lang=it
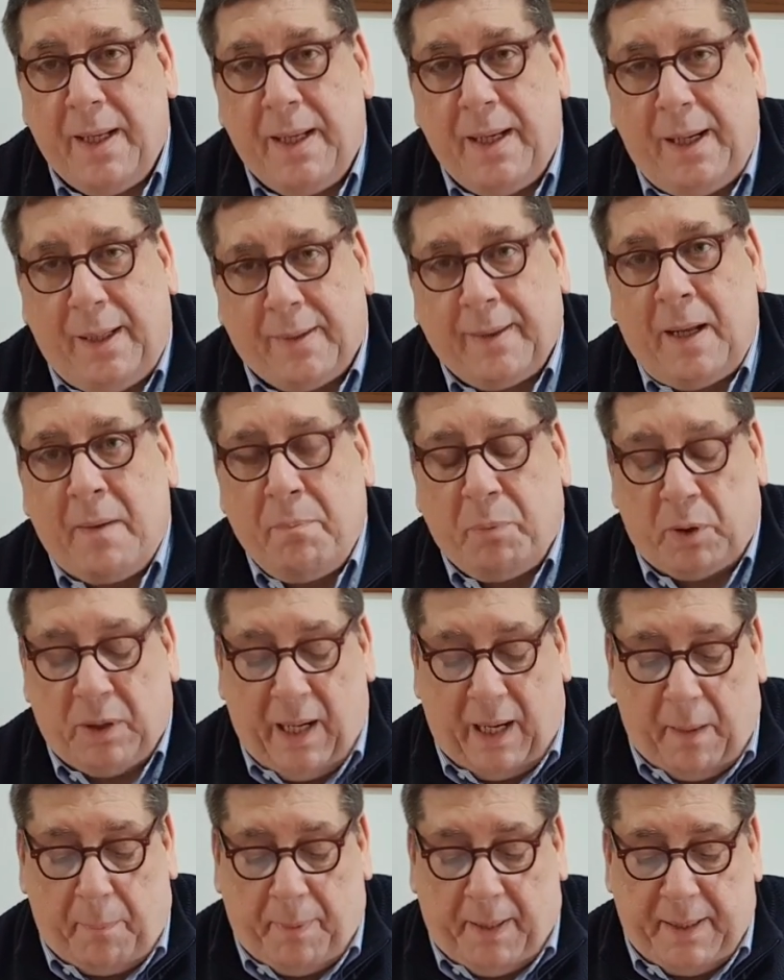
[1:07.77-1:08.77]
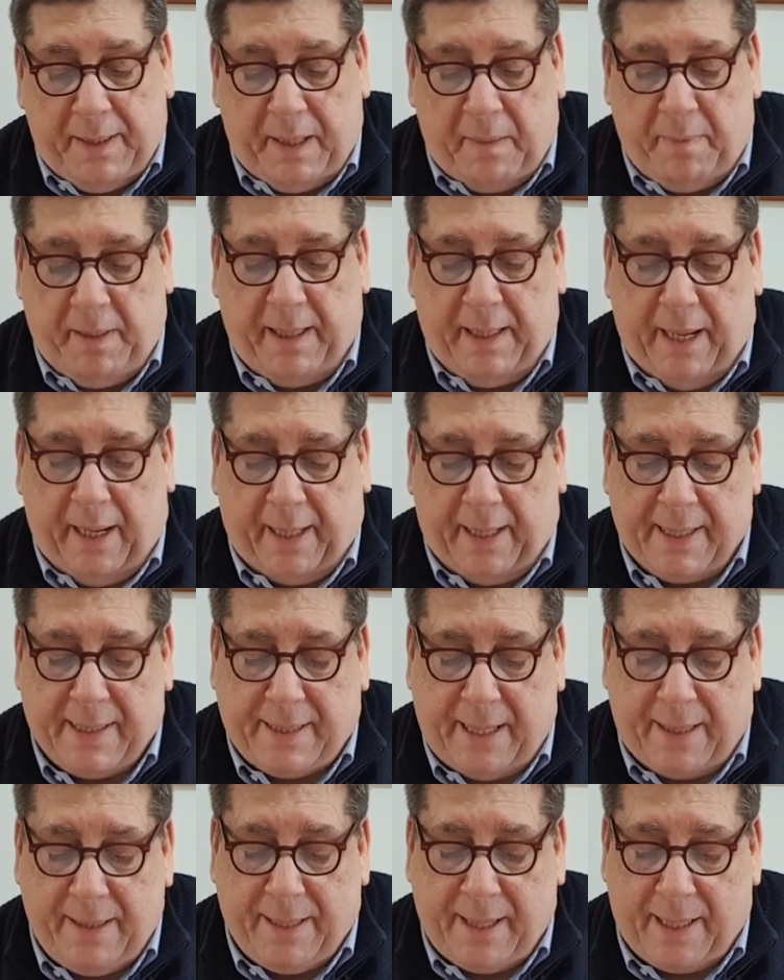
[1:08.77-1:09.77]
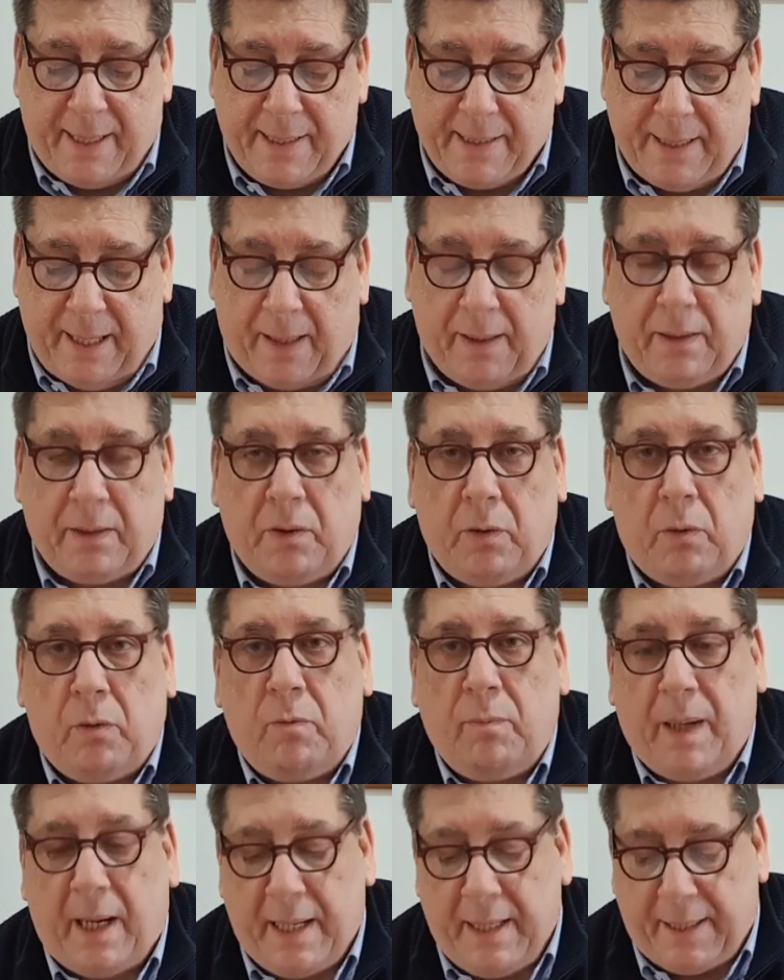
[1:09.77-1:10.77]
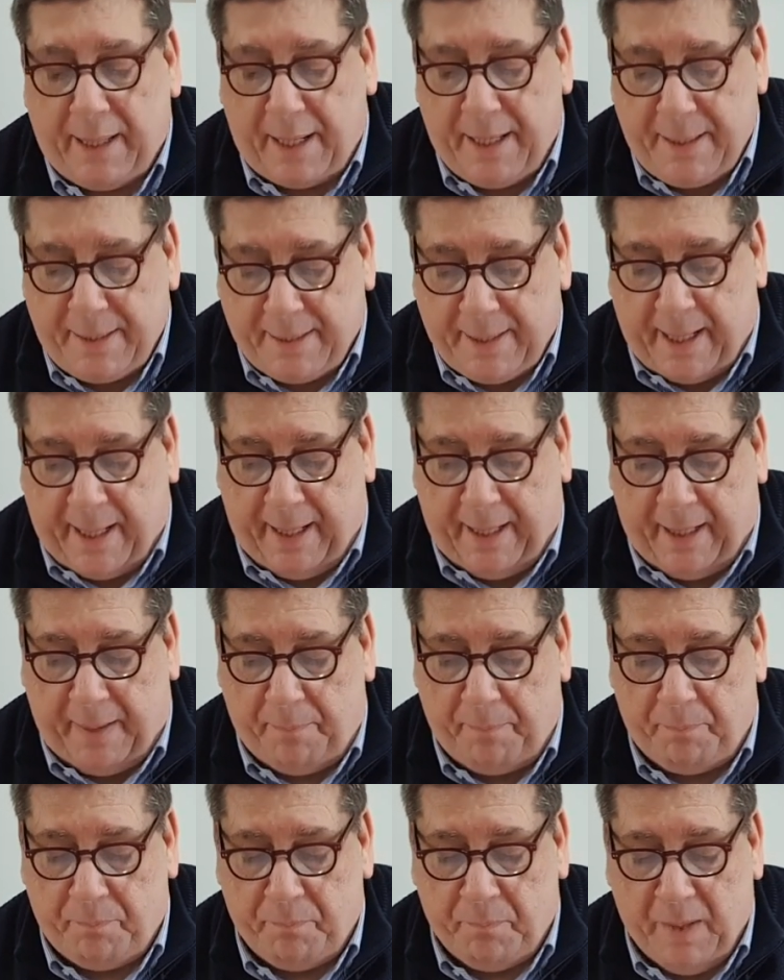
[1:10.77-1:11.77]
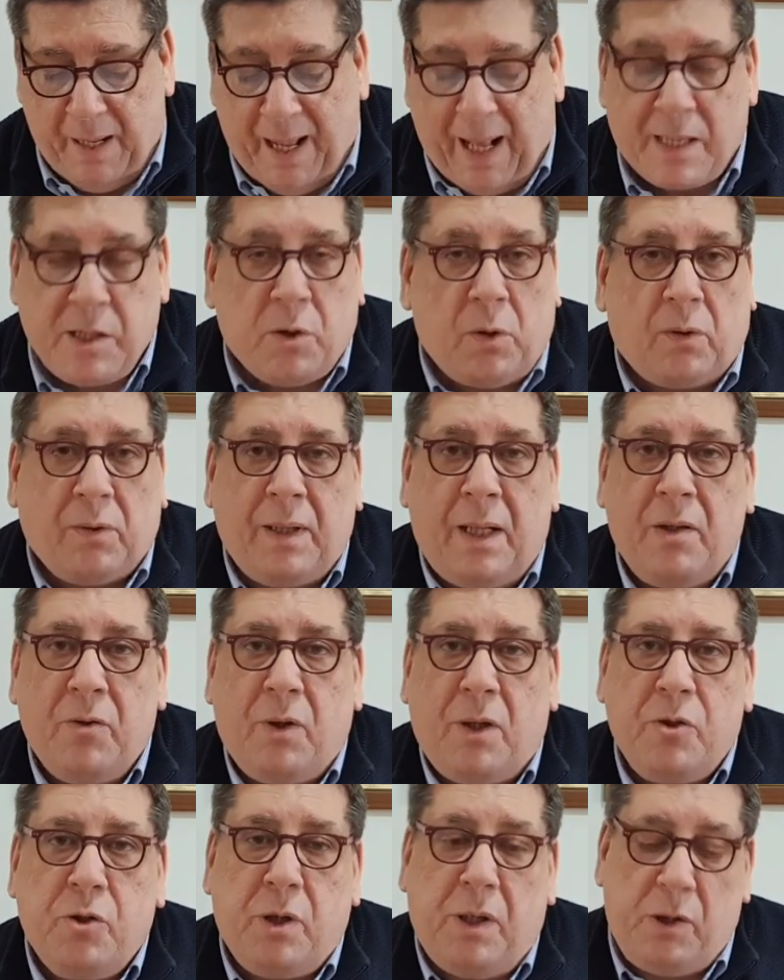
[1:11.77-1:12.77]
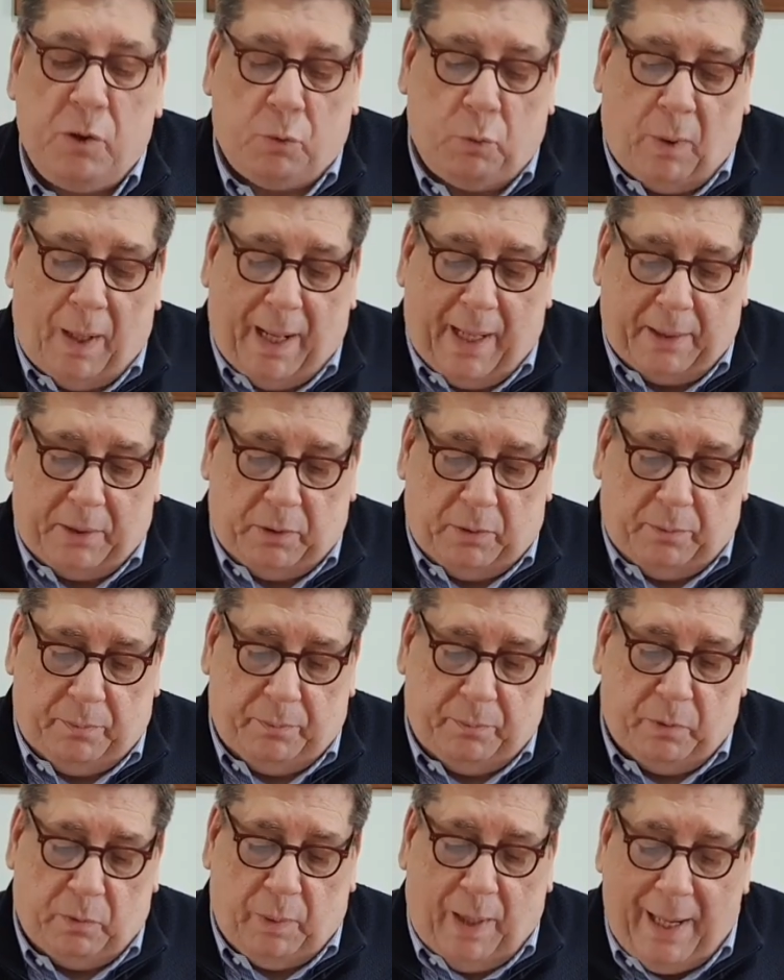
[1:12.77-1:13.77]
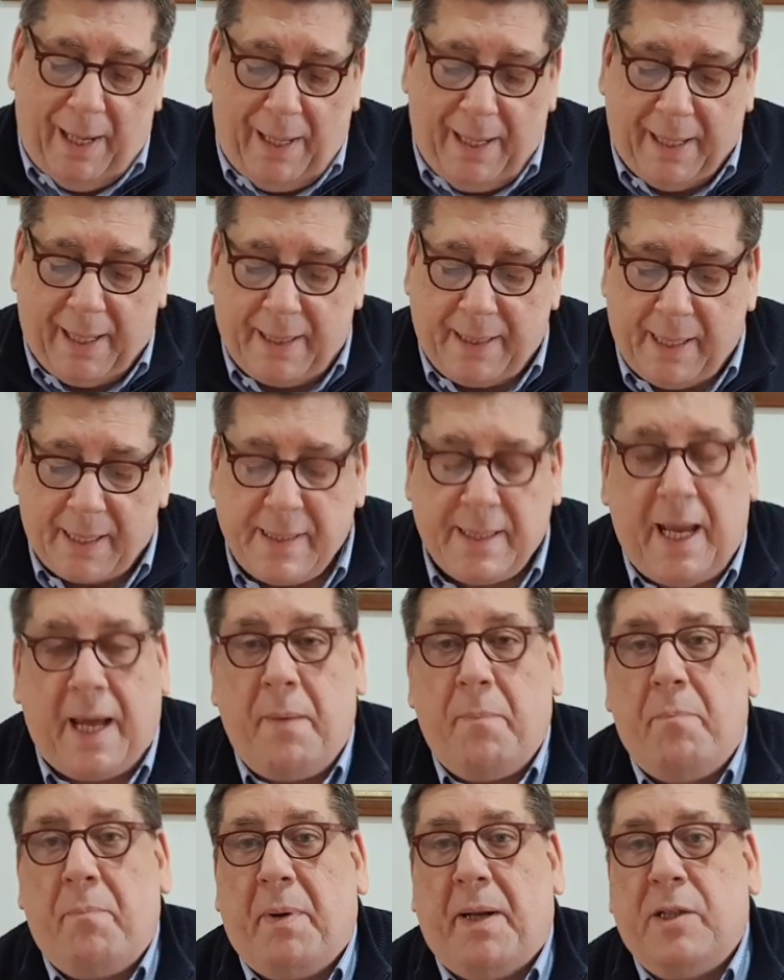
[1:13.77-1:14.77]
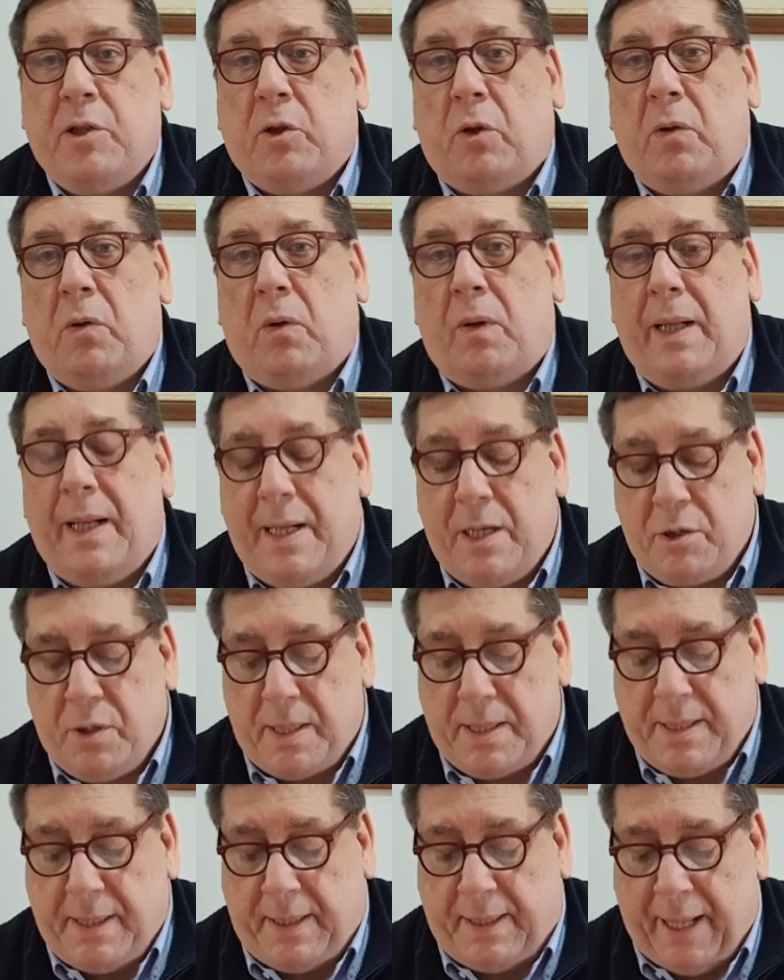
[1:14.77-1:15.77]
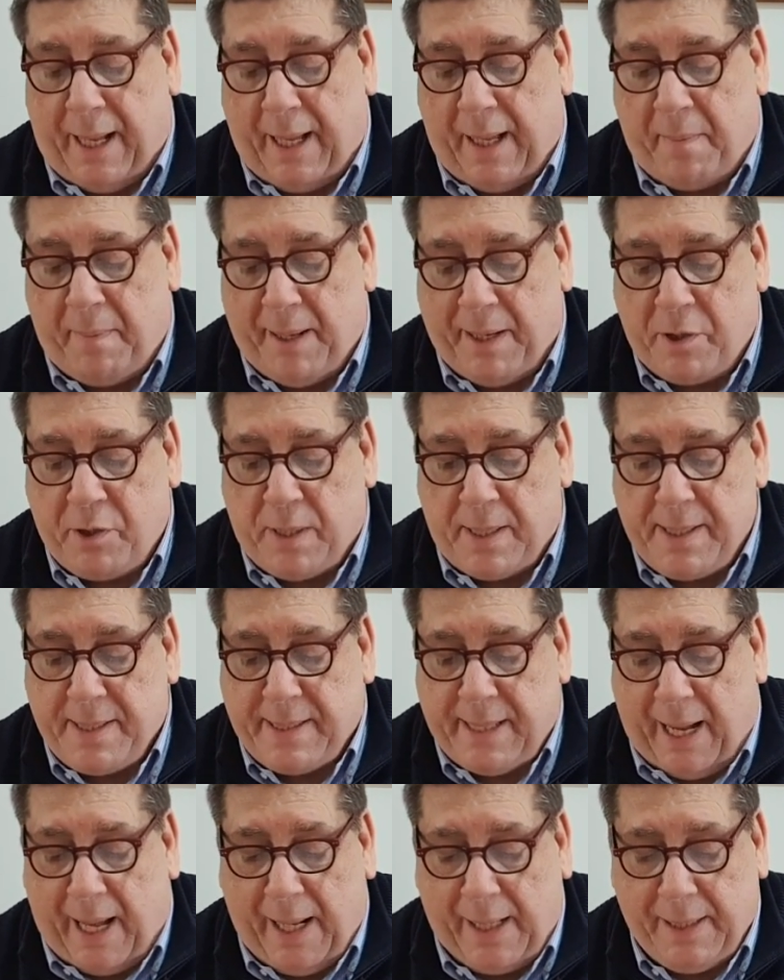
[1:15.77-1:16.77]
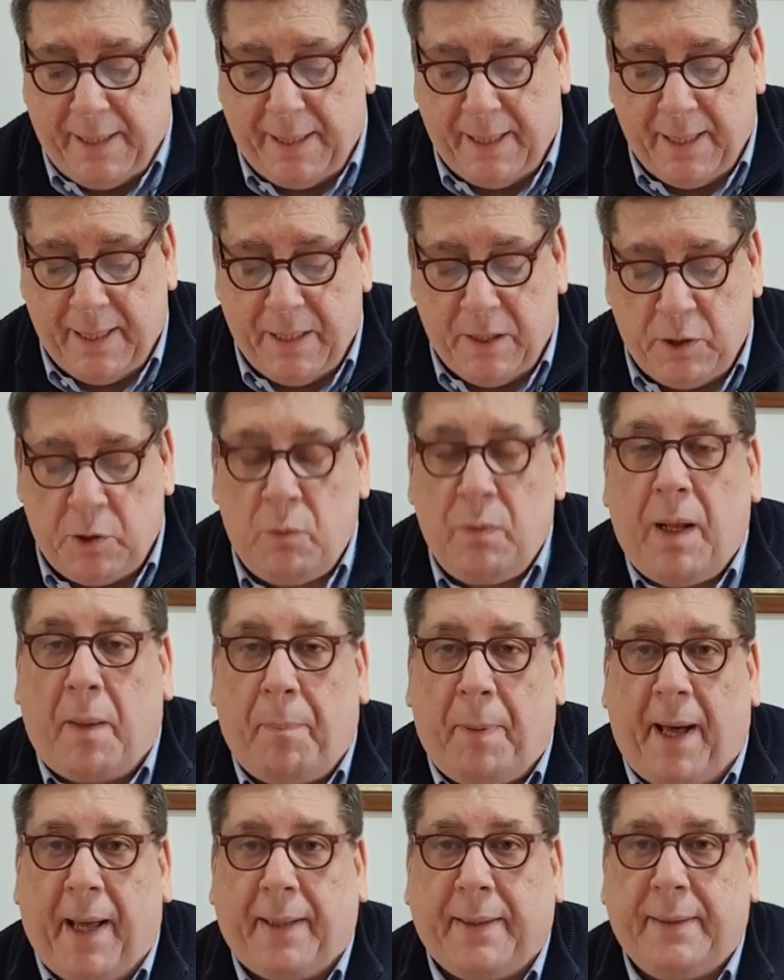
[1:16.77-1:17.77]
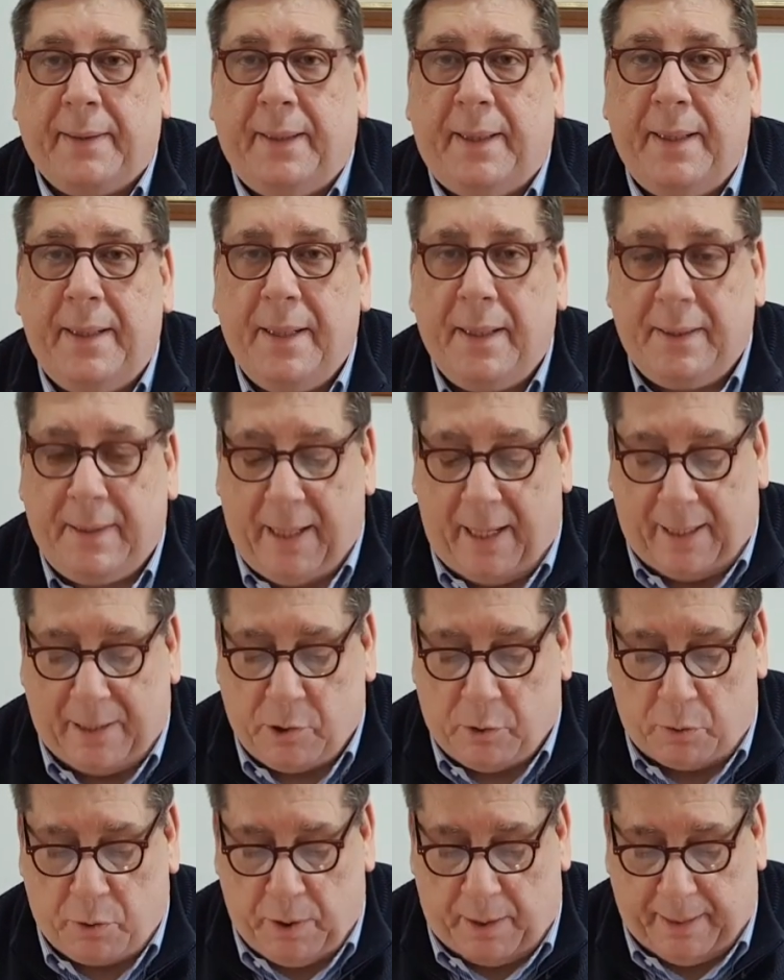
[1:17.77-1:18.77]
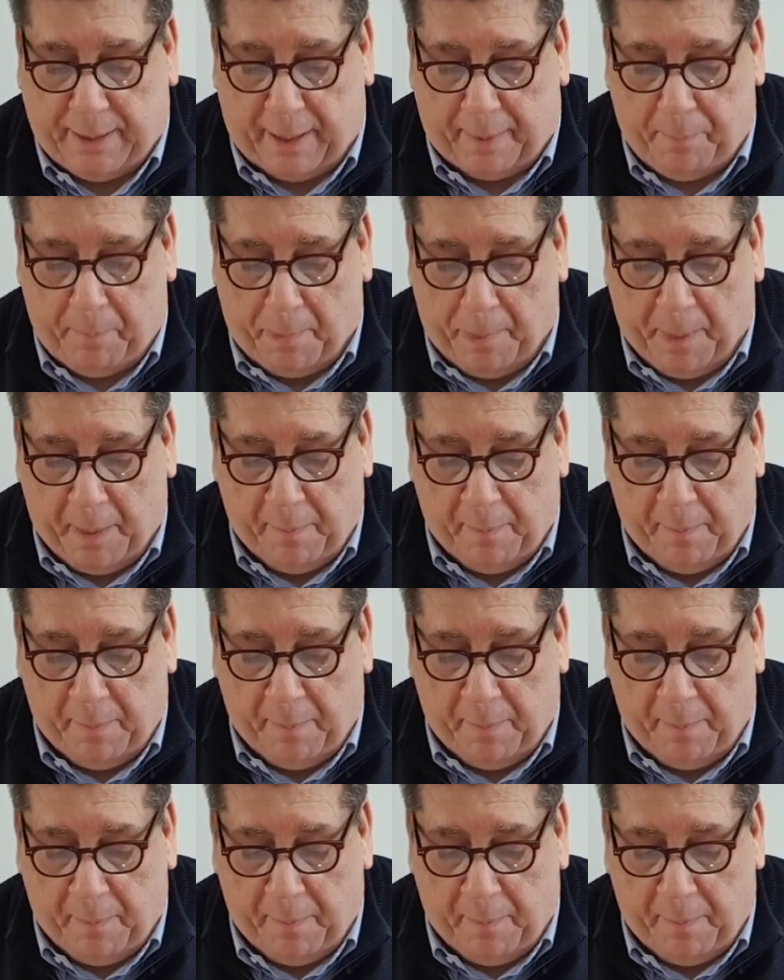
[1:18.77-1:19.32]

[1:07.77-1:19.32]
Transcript: Il tempo della pandemia che sta interessando l'umanità intera ha soltanto accentuato quelli che da sempre sono le necessità emergenziali di una parte della società.